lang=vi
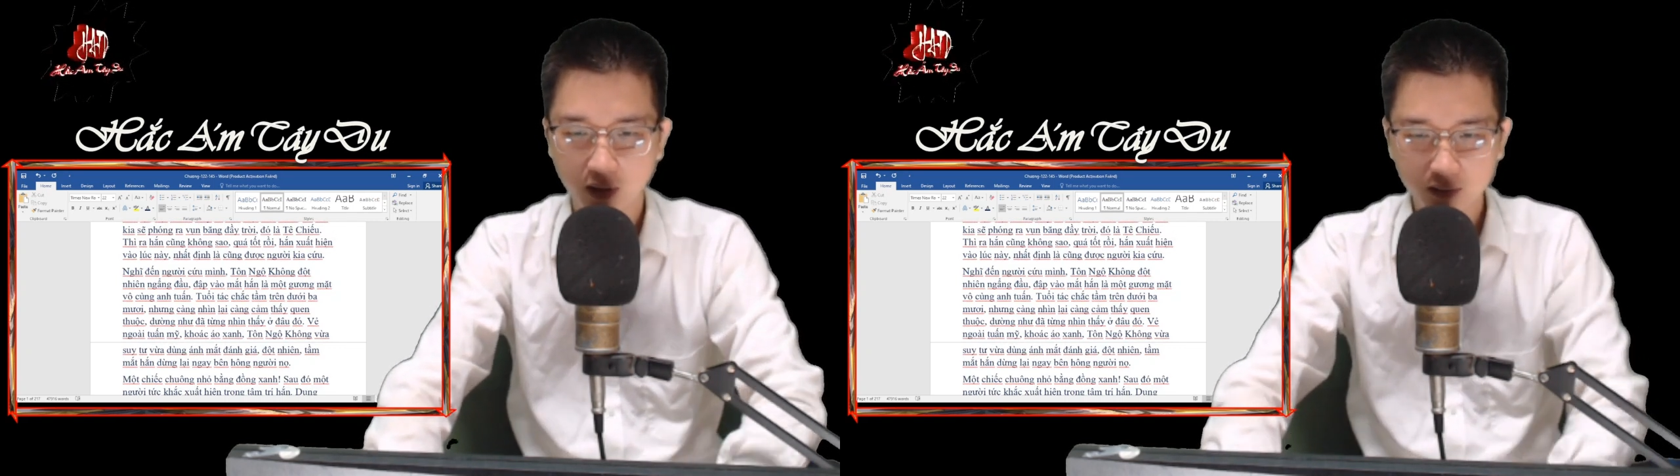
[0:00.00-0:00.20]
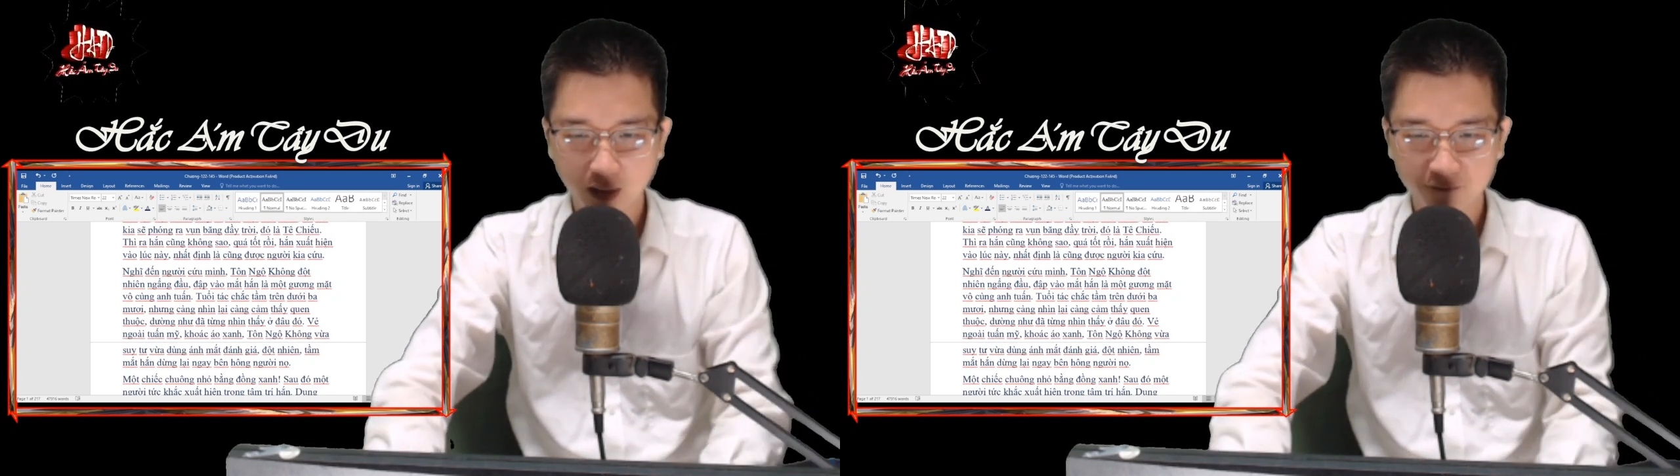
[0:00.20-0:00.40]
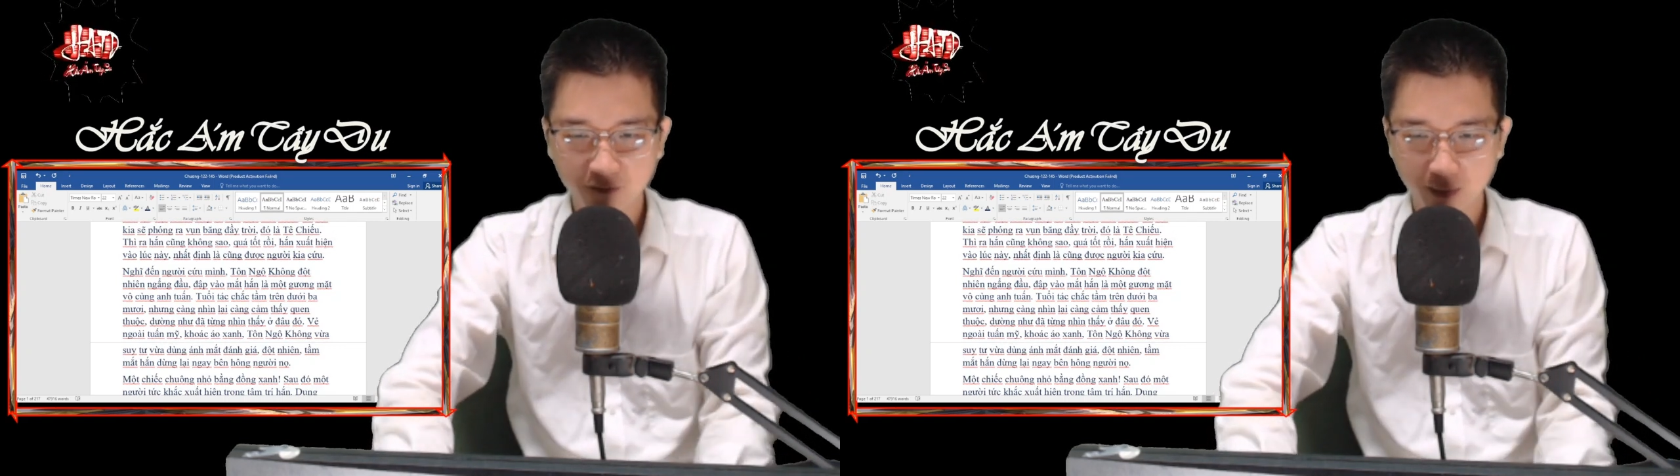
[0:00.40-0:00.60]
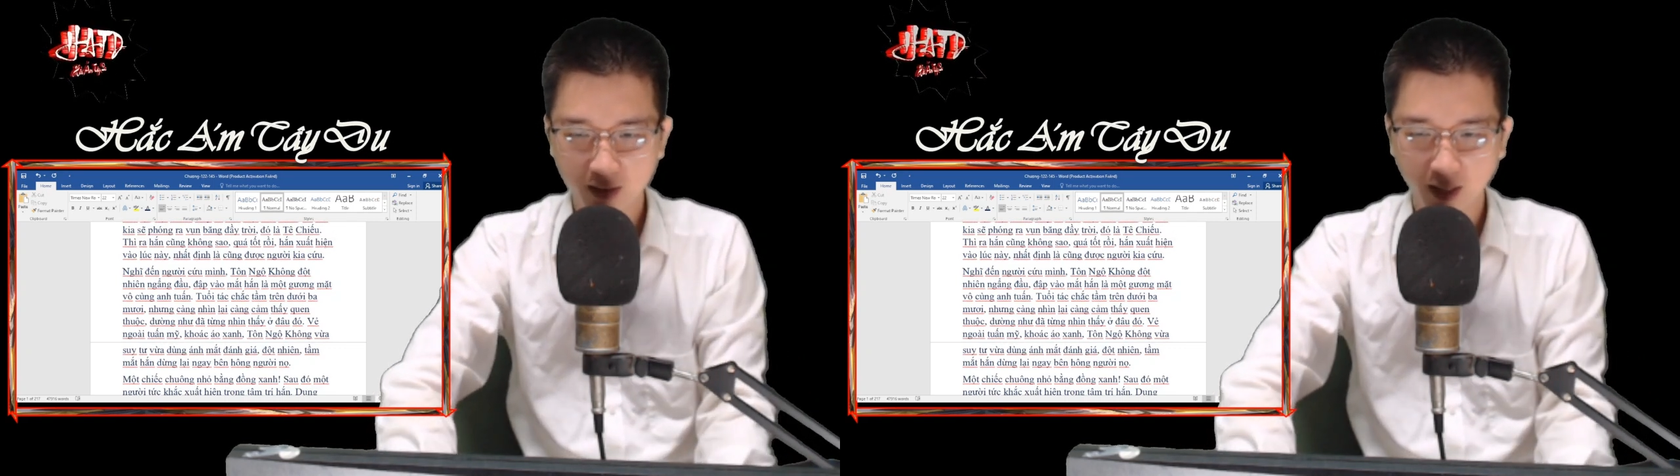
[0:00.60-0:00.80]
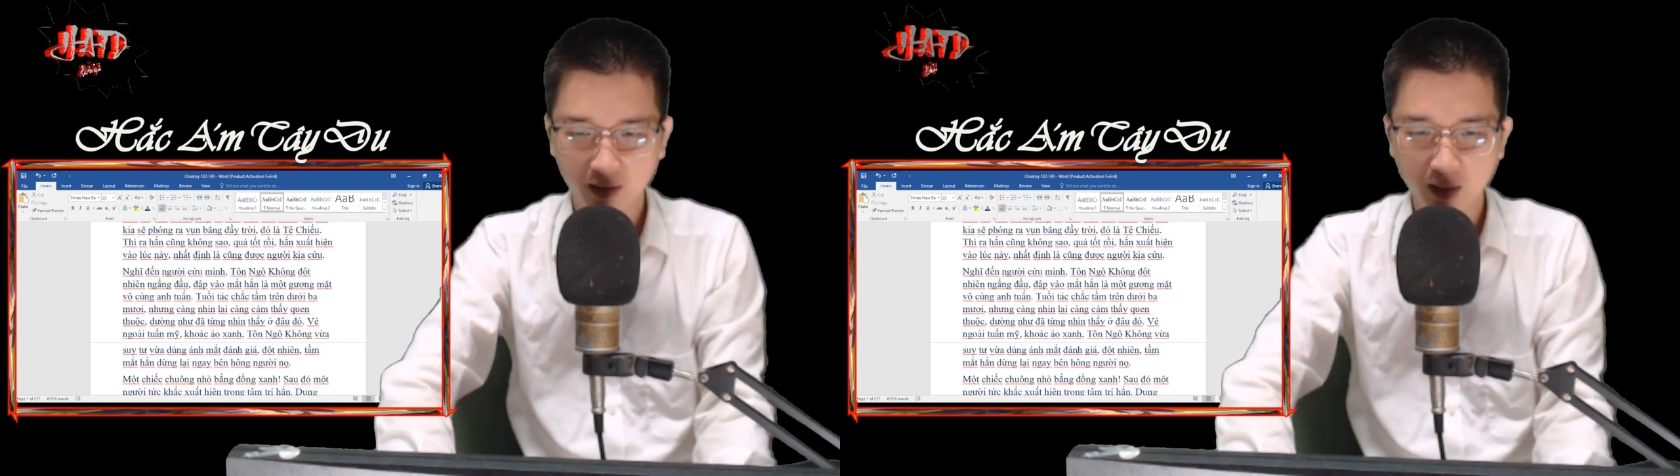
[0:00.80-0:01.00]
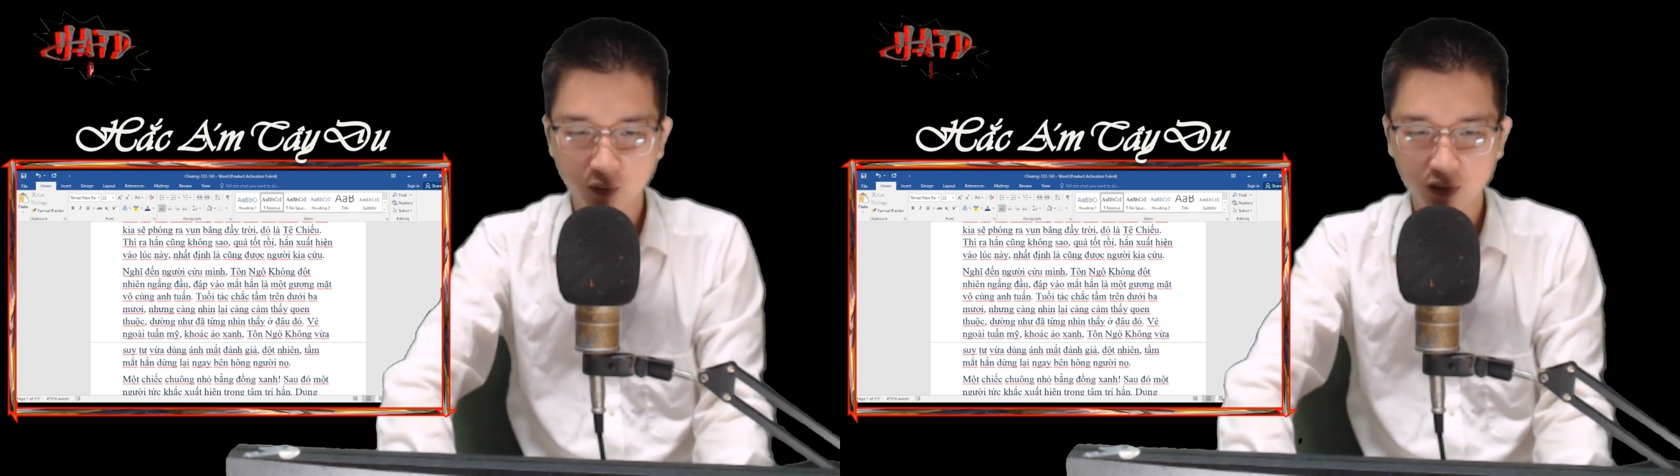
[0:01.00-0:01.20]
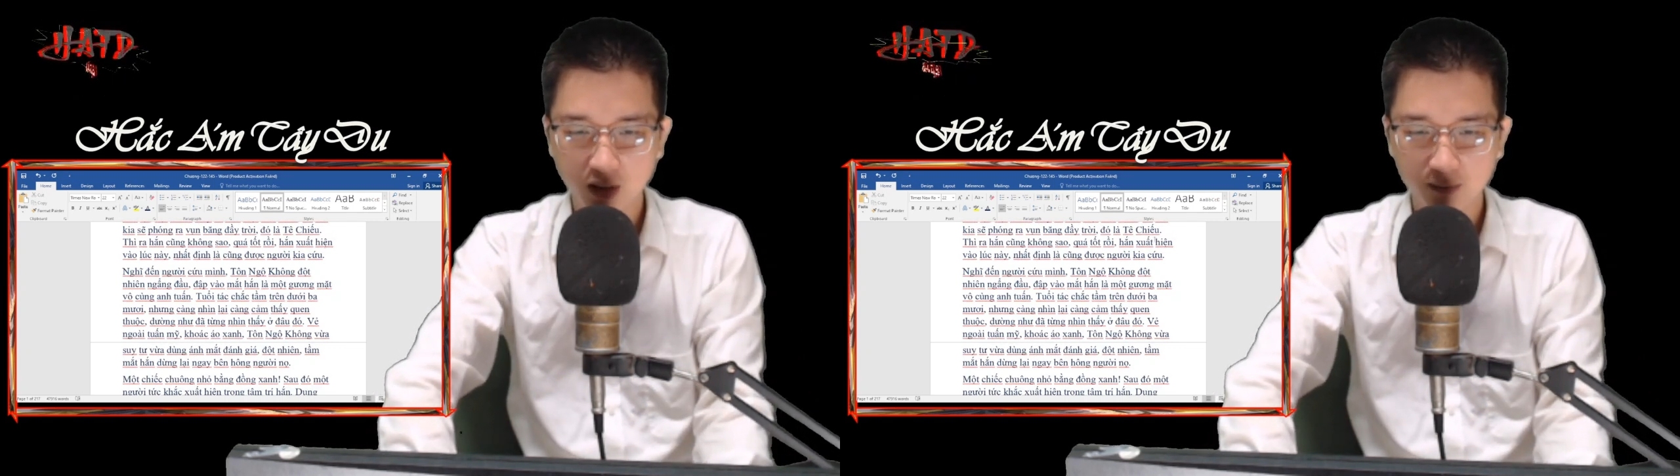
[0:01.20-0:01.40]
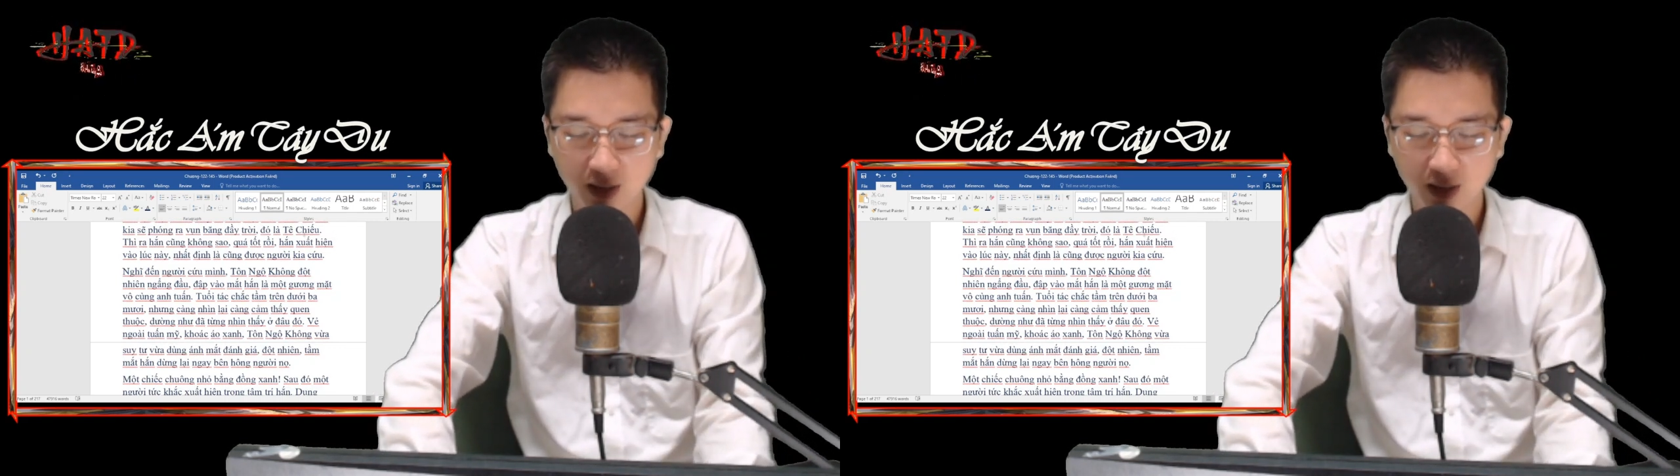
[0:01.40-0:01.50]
Đập vào mắt hắn là một gương